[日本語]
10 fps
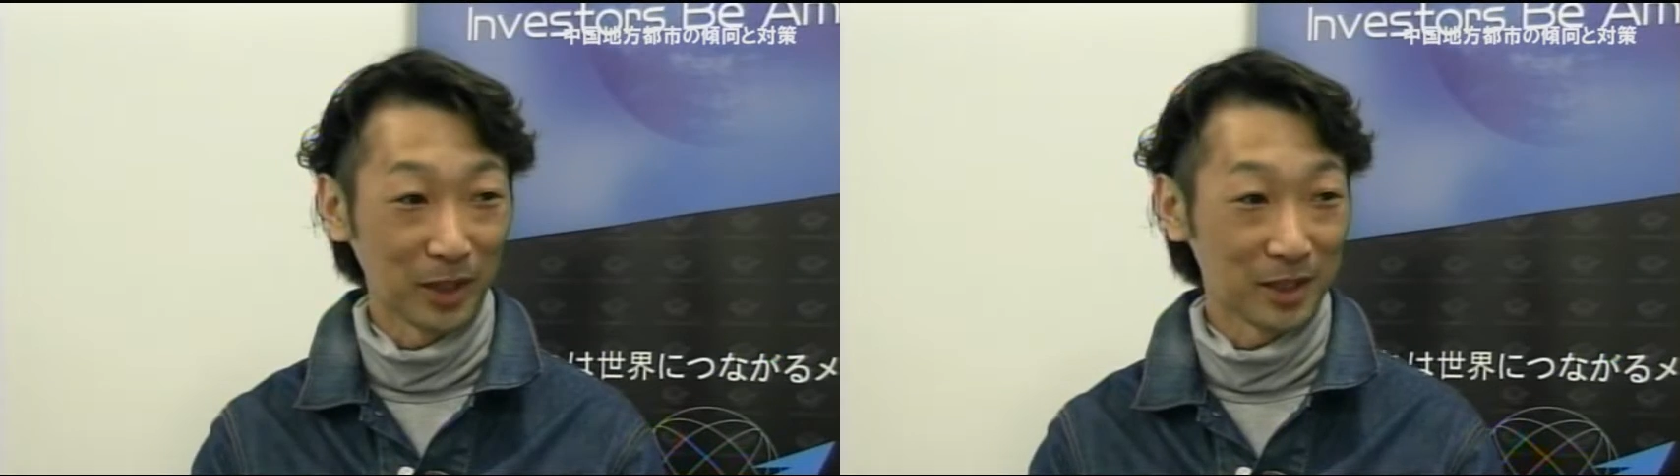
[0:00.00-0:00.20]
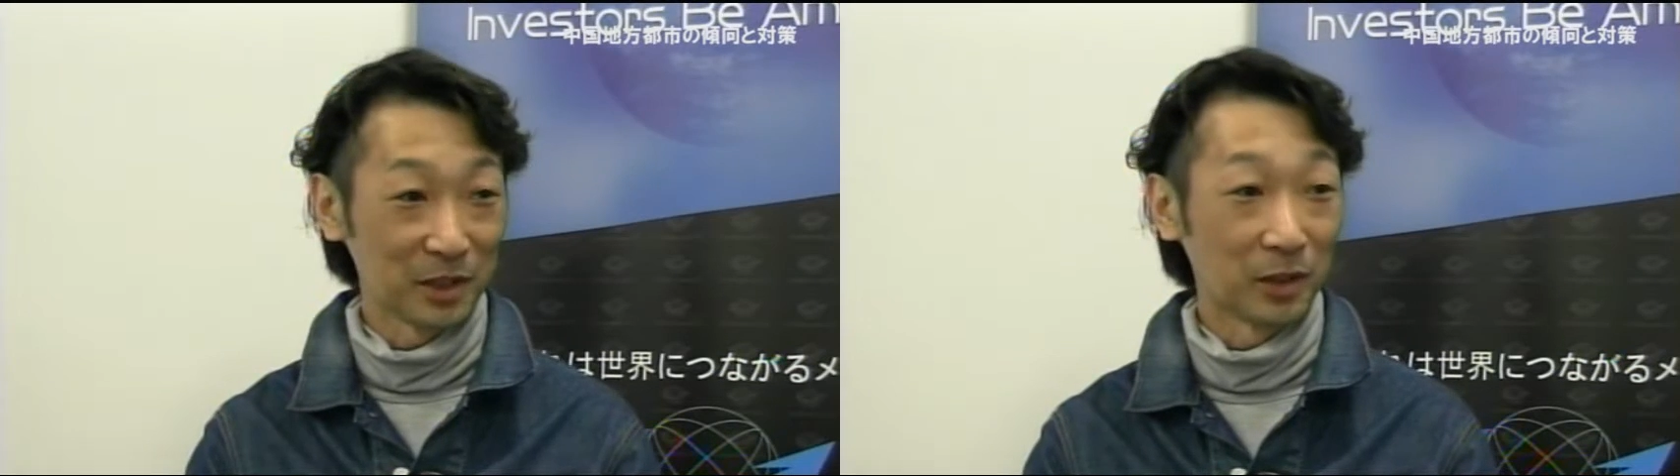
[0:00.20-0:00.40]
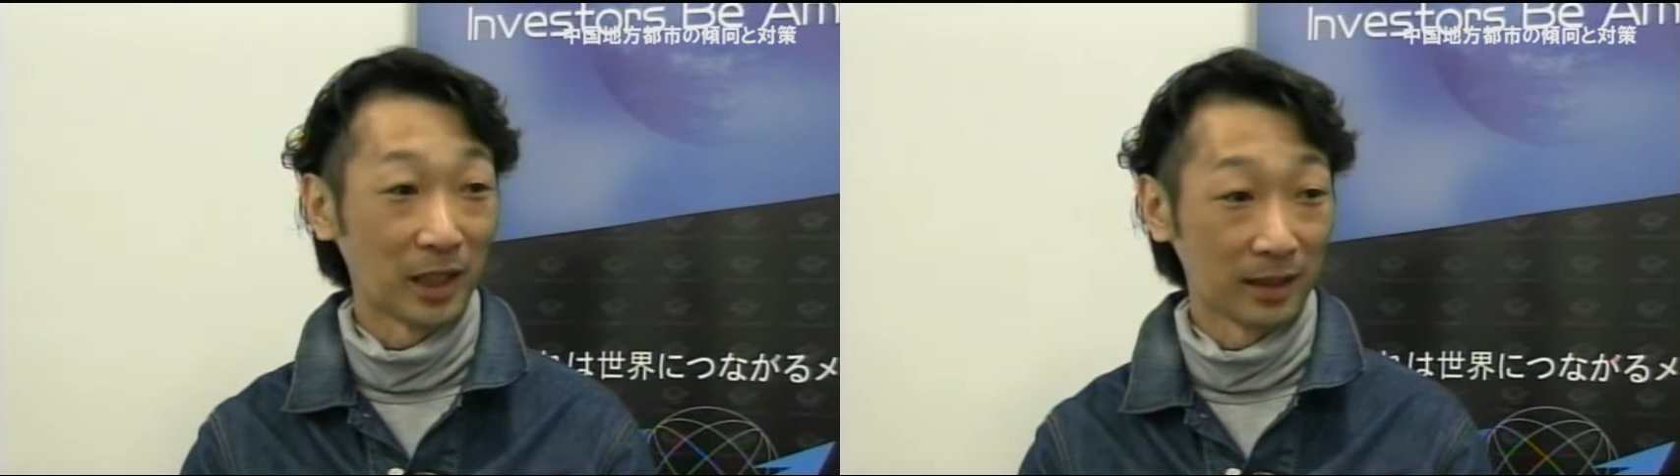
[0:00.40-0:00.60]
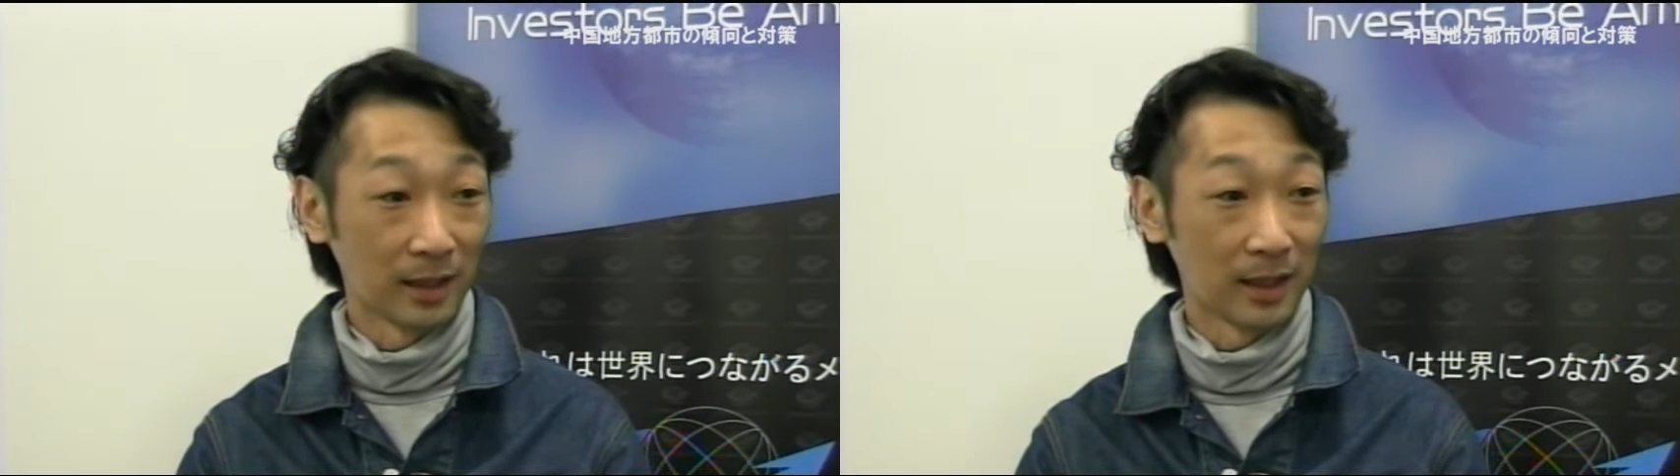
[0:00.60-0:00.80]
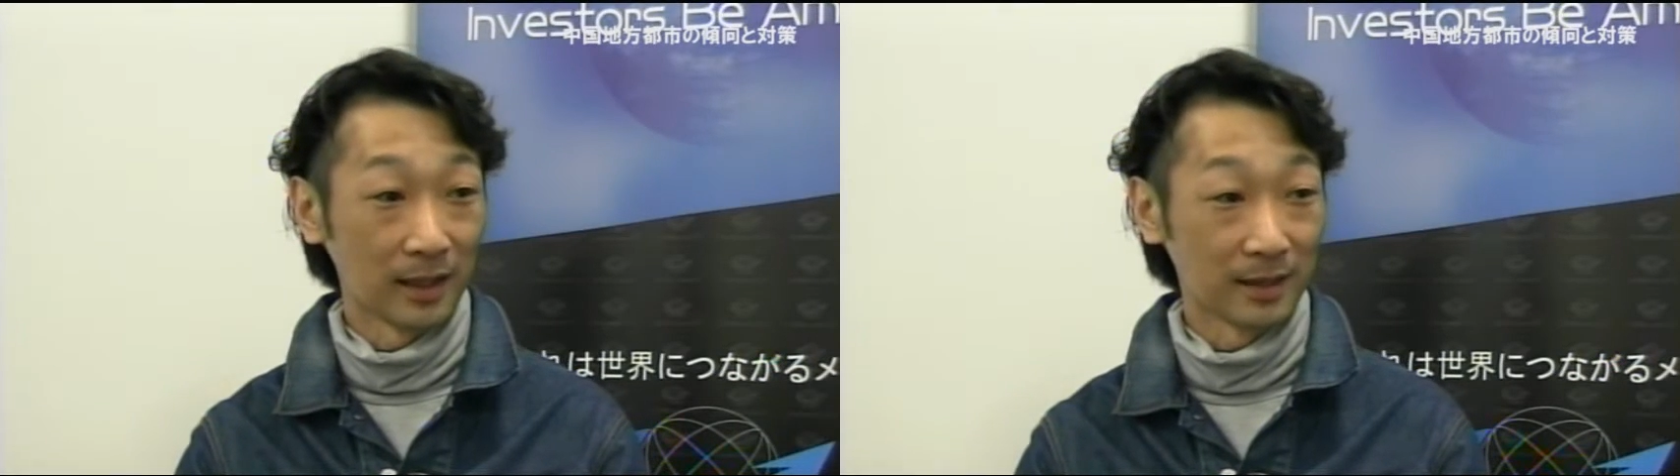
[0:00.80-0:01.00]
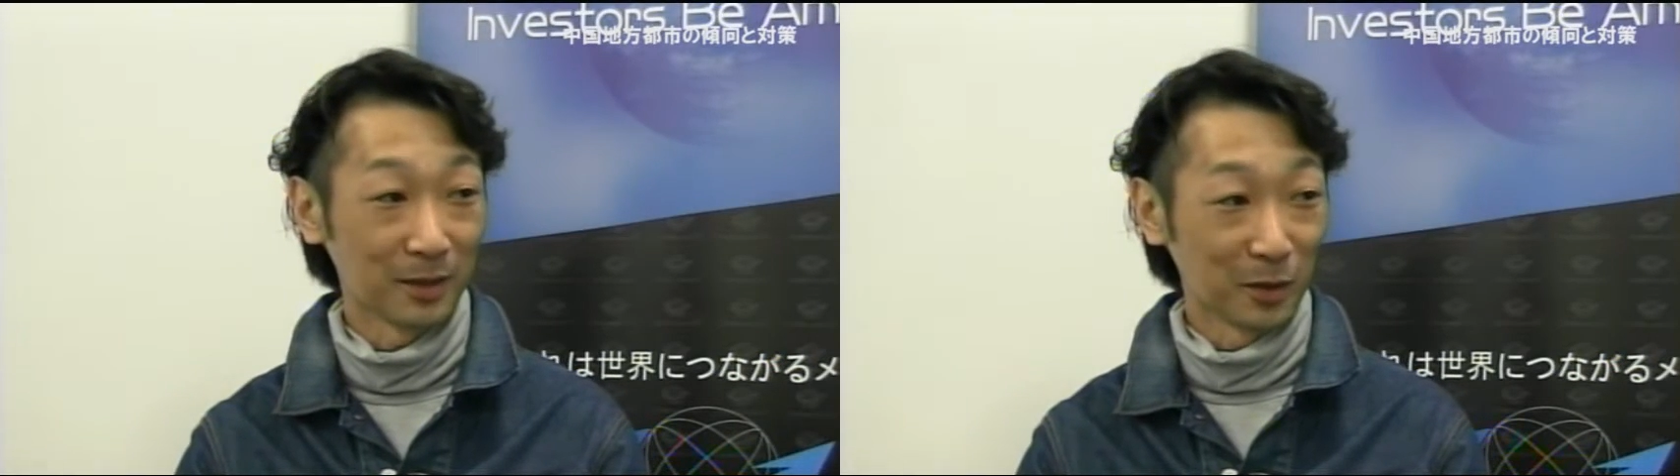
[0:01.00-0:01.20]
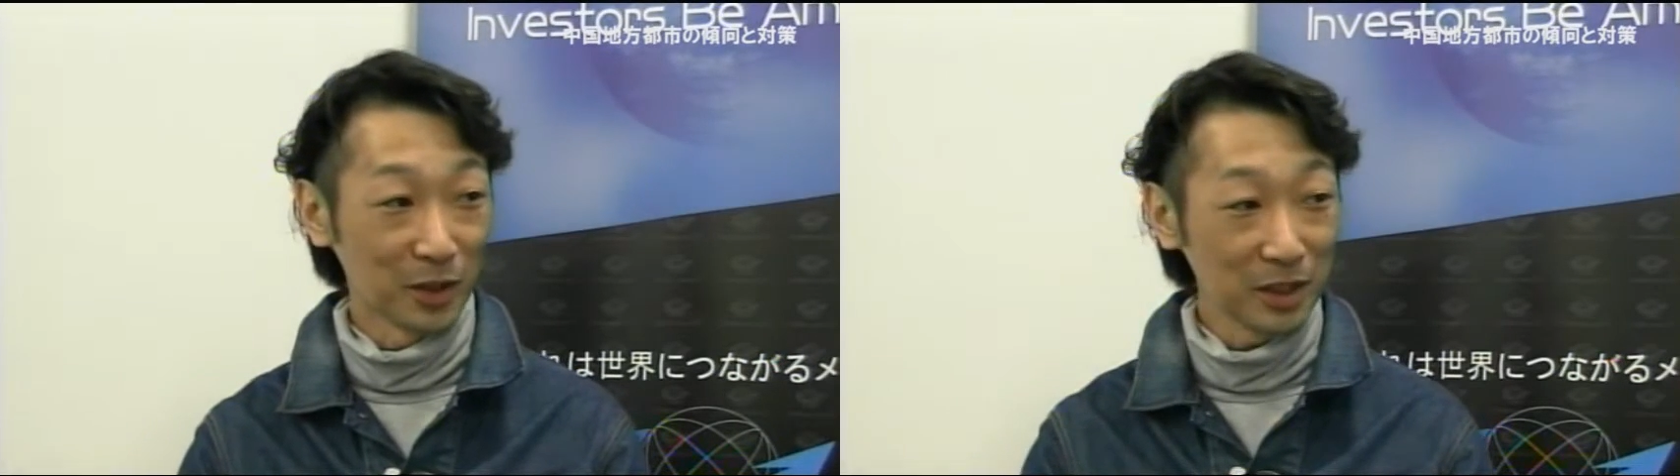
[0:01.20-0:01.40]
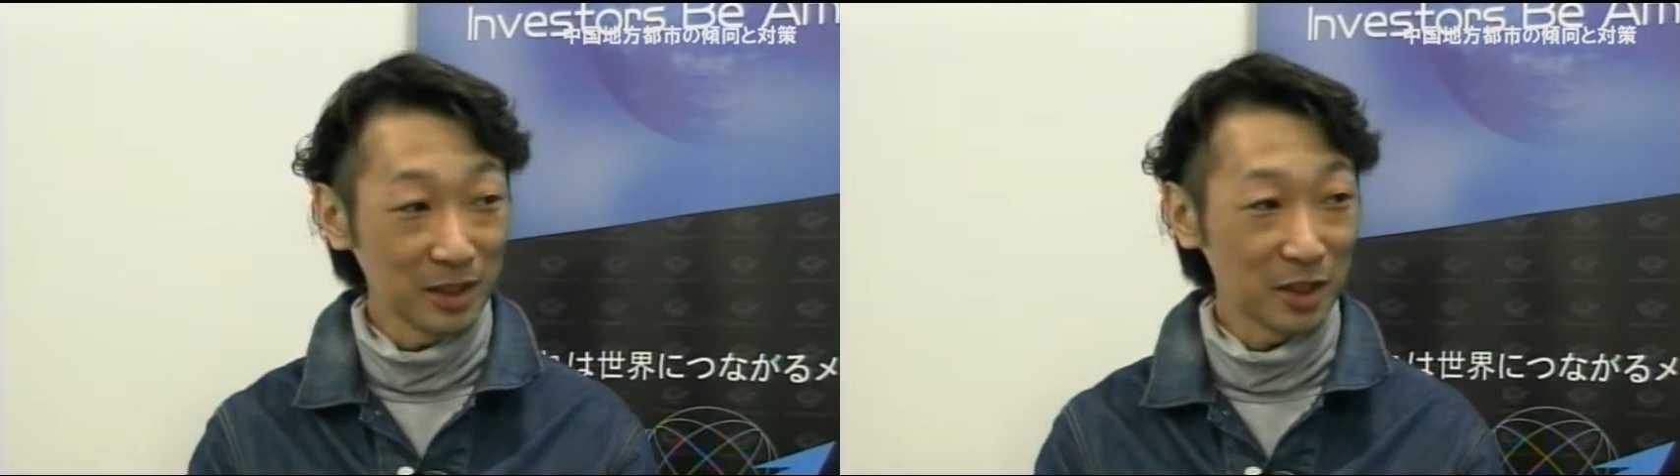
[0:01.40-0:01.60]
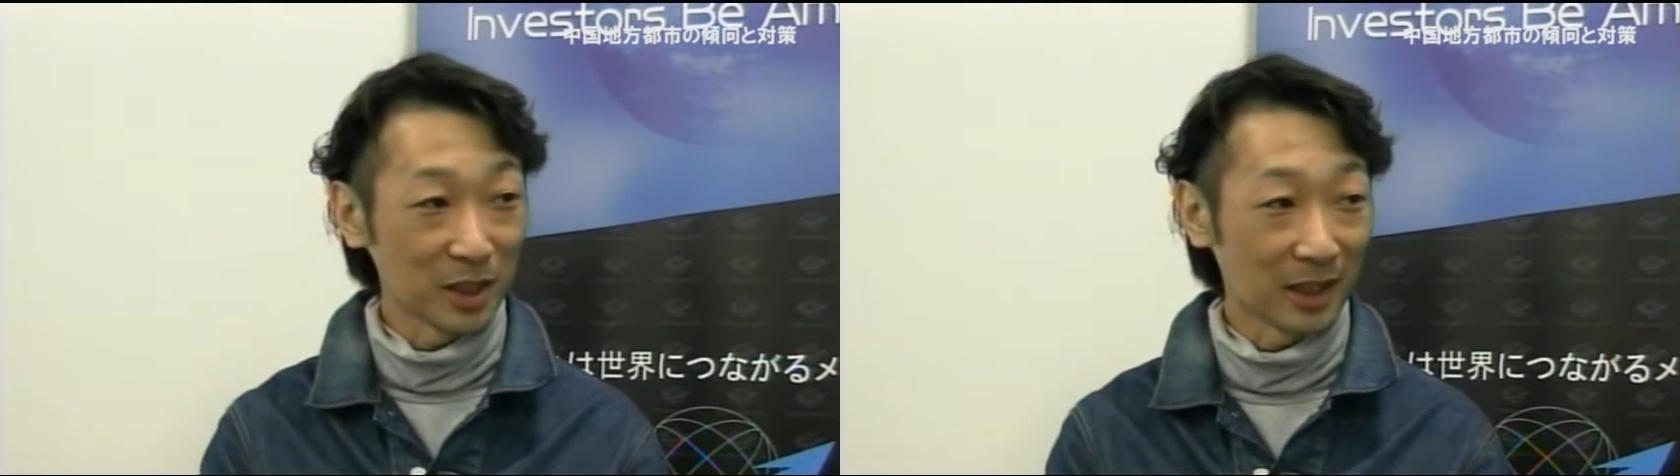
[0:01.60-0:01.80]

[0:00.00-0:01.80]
ぐらいで、うん、その臨時